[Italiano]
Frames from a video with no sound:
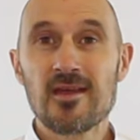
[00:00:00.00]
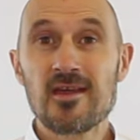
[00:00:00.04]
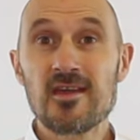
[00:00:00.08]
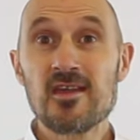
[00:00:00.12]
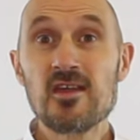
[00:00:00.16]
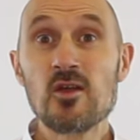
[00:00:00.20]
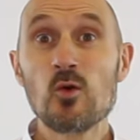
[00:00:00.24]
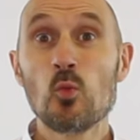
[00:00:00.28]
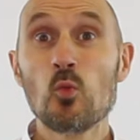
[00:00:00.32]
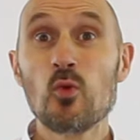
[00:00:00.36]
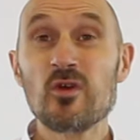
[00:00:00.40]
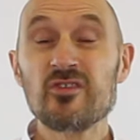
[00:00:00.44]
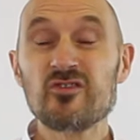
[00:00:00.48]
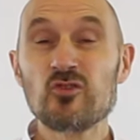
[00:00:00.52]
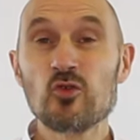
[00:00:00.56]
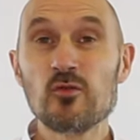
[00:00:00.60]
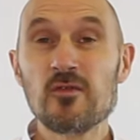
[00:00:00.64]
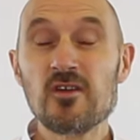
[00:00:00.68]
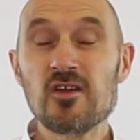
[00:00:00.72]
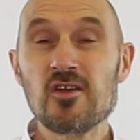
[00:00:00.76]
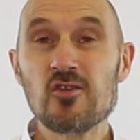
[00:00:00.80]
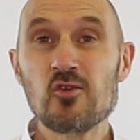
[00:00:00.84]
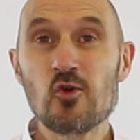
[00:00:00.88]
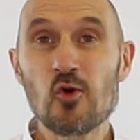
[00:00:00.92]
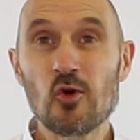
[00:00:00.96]
In questo
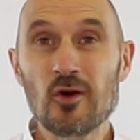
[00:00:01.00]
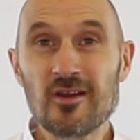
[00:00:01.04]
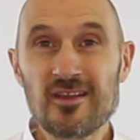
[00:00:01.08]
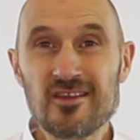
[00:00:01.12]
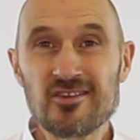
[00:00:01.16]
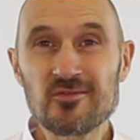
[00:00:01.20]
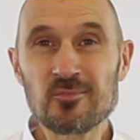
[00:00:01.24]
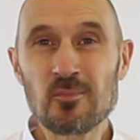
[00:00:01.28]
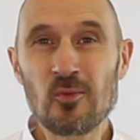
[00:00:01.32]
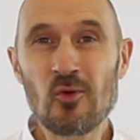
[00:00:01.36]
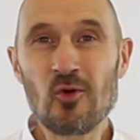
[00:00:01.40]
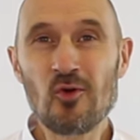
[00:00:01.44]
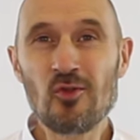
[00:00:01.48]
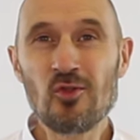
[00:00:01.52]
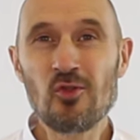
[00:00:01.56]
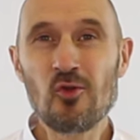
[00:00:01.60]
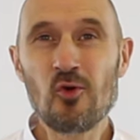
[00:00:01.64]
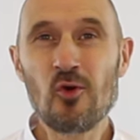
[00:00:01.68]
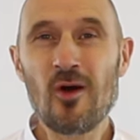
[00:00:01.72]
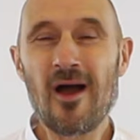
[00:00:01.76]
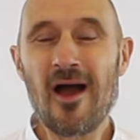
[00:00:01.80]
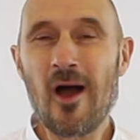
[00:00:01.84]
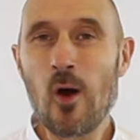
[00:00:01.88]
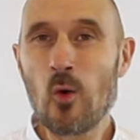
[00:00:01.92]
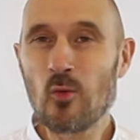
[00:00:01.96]
video
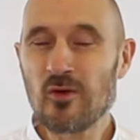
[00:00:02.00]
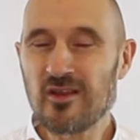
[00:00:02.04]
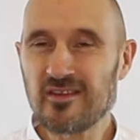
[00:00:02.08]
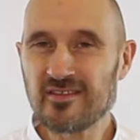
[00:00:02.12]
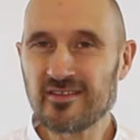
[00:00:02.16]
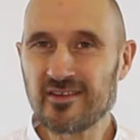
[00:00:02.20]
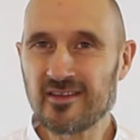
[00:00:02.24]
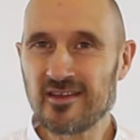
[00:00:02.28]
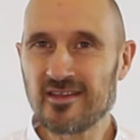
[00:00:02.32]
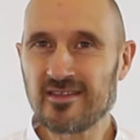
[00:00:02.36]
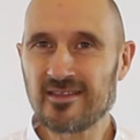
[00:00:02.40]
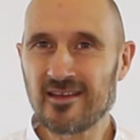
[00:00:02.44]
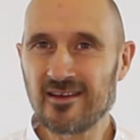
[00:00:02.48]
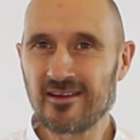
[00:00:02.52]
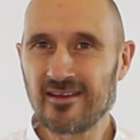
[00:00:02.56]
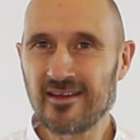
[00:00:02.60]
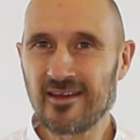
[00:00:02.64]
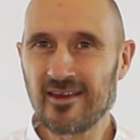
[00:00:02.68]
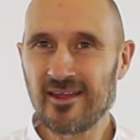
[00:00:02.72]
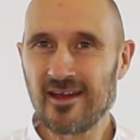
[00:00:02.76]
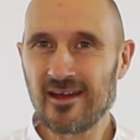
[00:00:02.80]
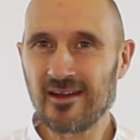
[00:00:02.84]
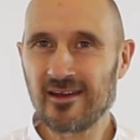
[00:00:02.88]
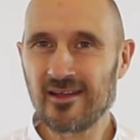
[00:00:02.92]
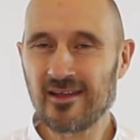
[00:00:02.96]
rispondo a un'iscritta al
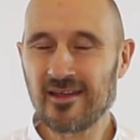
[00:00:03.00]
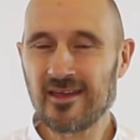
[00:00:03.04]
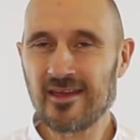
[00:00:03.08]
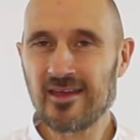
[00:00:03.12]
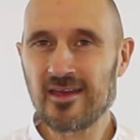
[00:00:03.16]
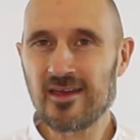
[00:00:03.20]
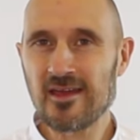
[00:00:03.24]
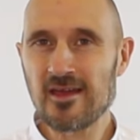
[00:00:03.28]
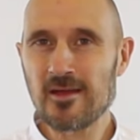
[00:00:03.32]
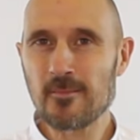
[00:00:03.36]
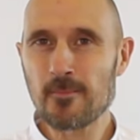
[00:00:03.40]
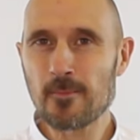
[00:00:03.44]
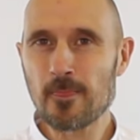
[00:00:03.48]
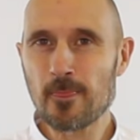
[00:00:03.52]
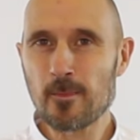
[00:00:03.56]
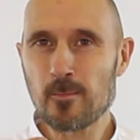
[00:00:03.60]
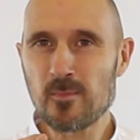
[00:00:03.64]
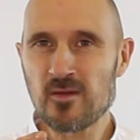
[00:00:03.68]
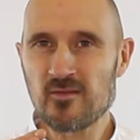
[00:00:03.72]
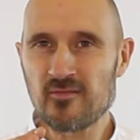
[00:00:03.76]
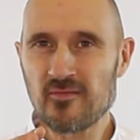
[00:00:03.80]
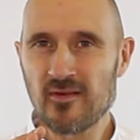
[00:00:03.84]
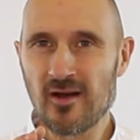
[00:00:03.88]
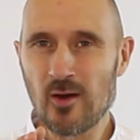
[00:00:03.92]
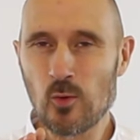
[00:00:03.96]
canale che
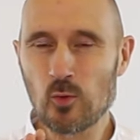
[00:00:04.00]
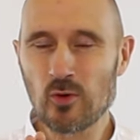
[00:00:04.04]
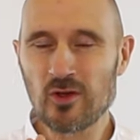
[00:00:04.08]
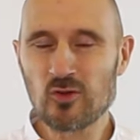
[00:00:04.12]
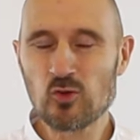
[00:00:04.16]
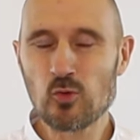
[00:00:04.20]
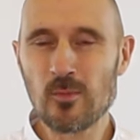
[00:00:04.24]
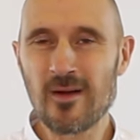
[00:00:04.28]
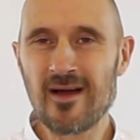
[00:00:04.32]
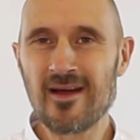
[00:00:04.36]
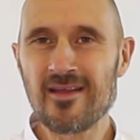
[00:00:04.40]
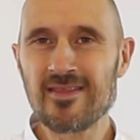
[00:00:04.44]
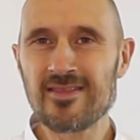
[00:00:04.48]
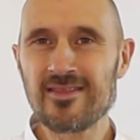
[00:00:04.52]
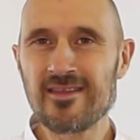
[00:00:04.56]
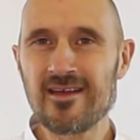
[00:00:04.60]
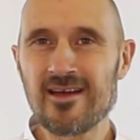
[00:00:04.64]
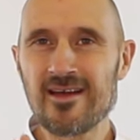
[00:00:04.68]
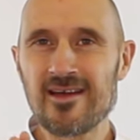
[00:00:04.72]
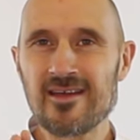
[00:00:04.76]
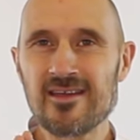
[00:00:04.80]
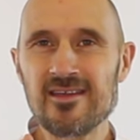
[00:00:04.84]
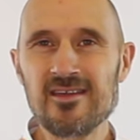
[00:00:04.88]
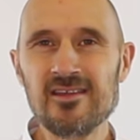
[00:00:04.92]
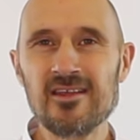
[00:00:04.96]
mi fa una
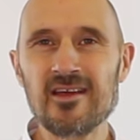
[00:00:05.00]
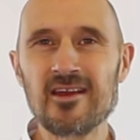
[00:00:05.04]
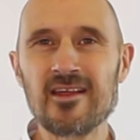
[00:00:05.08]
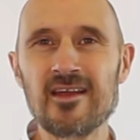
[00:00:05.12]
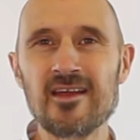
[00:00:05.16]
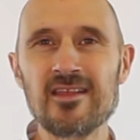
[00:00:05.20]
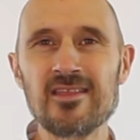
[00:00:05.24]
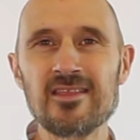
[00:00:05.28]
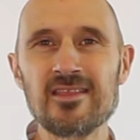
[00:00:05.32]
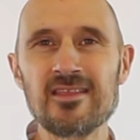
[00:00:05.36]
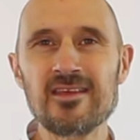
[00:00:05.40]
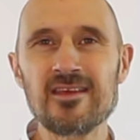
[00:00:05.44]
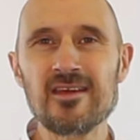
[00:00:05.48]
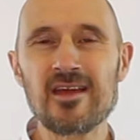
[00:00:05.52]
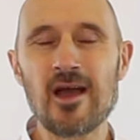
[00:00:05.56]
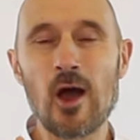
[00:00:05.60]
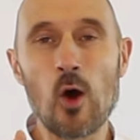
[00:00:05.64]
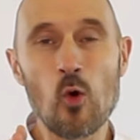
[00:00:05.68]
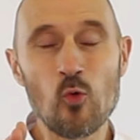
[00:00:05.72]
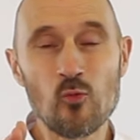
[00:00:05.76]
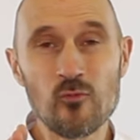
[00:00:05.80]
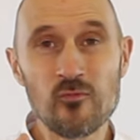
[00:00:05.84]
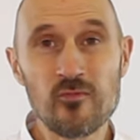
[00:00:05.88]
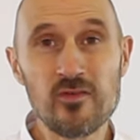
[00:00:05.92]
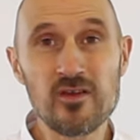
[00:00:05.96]
domanda inerente a
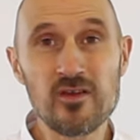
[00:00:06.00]
un